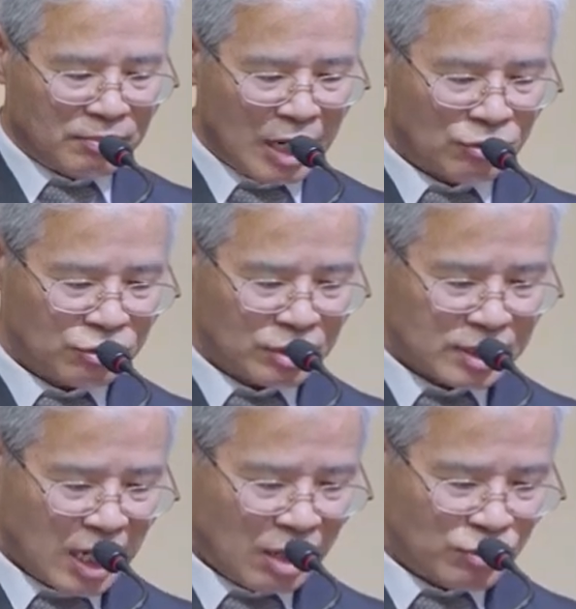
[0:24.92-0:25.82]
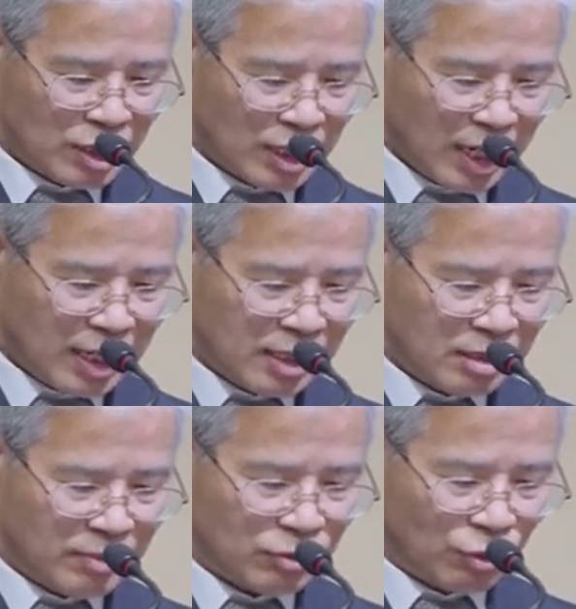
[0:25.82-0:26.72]
바울은 3위
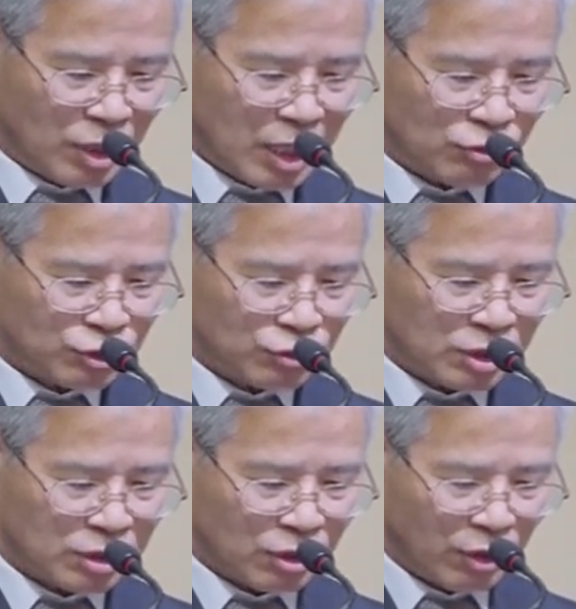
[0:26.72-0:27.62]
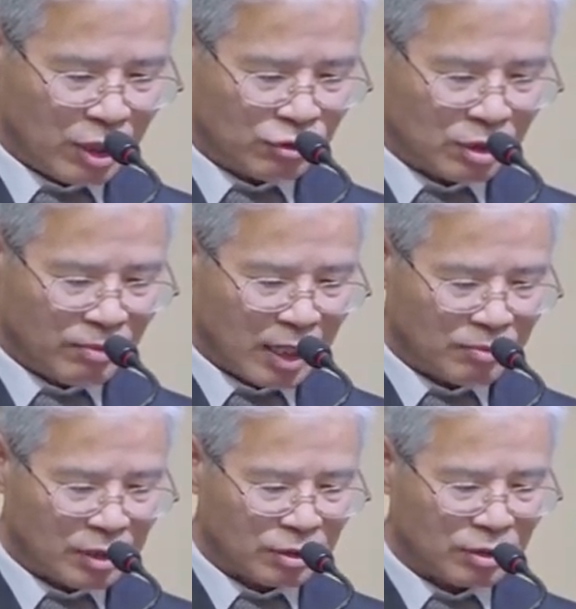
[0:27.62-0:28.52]
하나님의 놀라운 구원 계획을
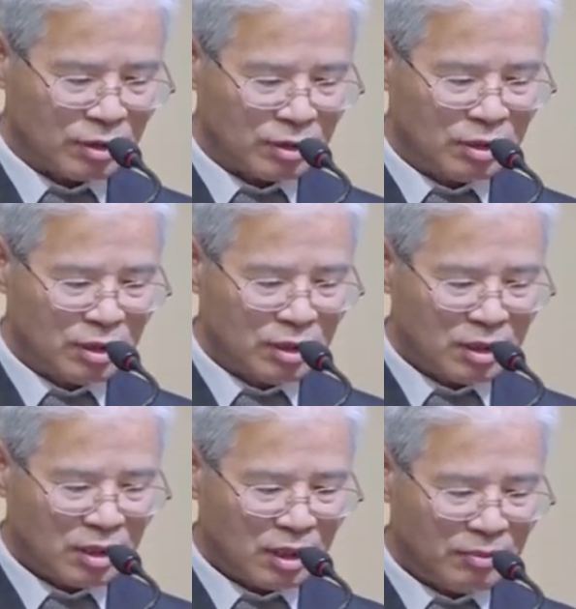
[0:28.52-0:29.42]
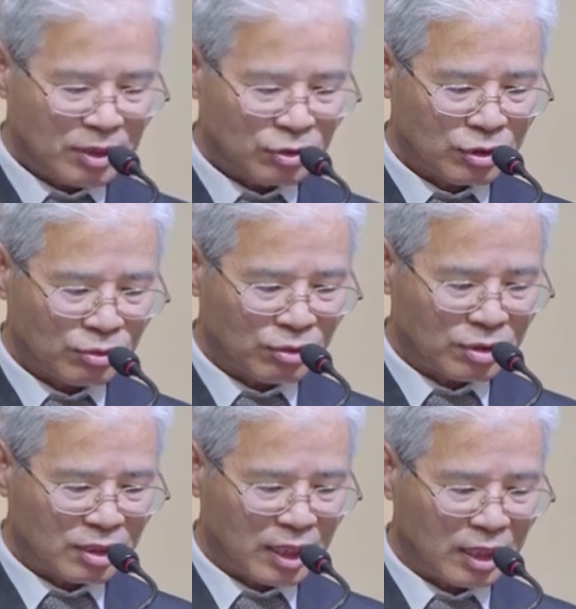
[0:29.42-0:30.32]
말하면서 에베소
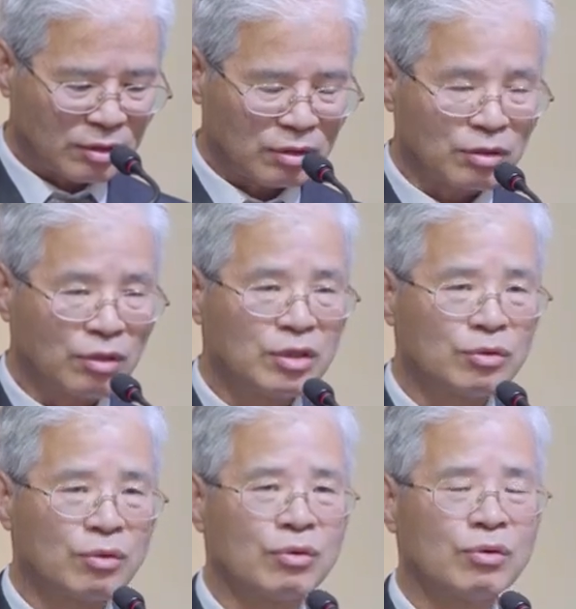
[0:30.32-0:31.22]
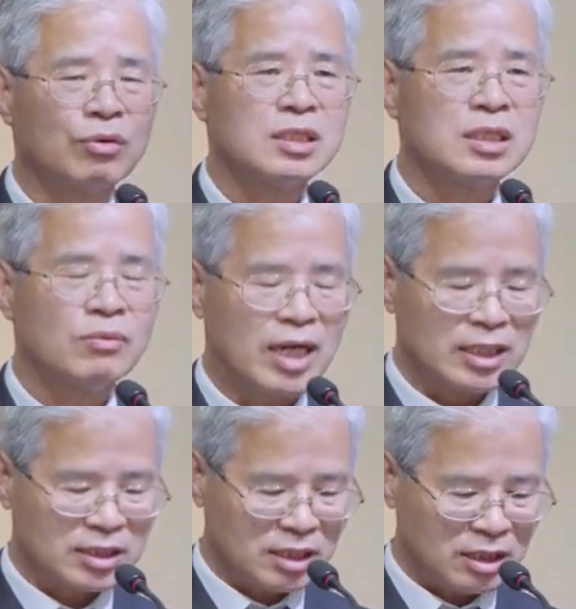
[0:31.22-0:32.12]
성도들을 향해서 너희도 이와
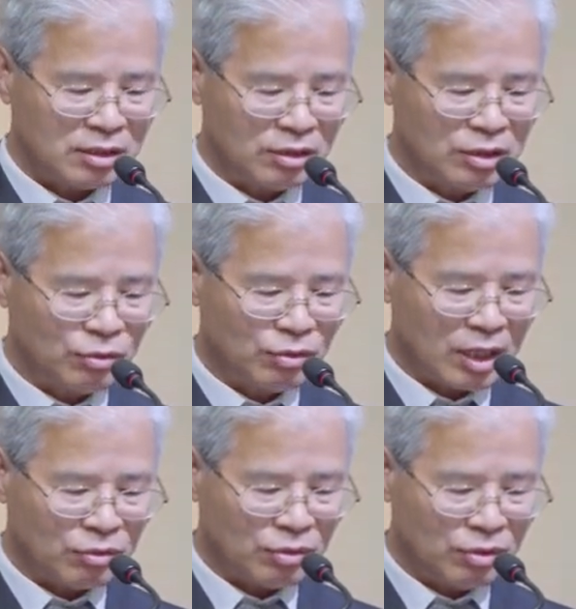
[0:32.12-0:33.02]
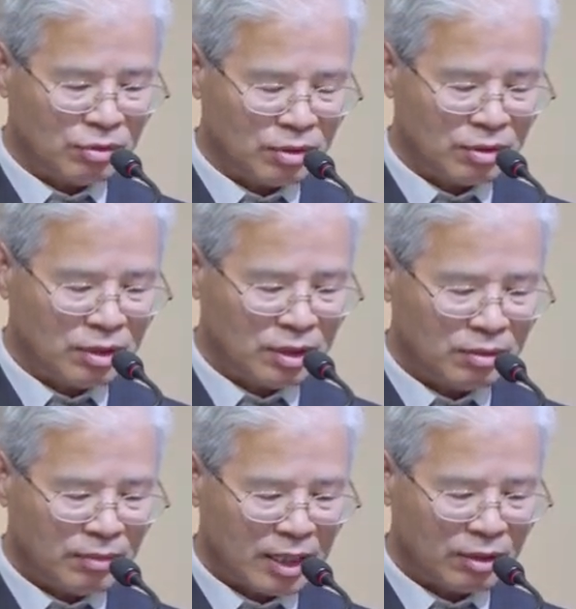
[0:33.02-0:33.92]
같이 너희도라고
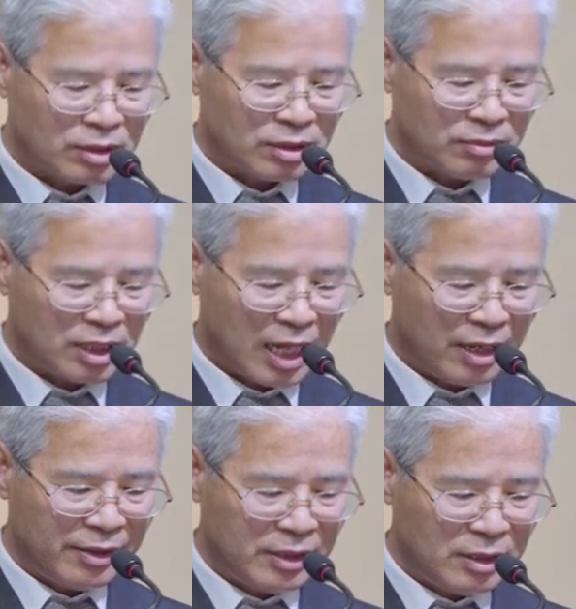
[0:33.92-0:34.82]
말하고 있습니다.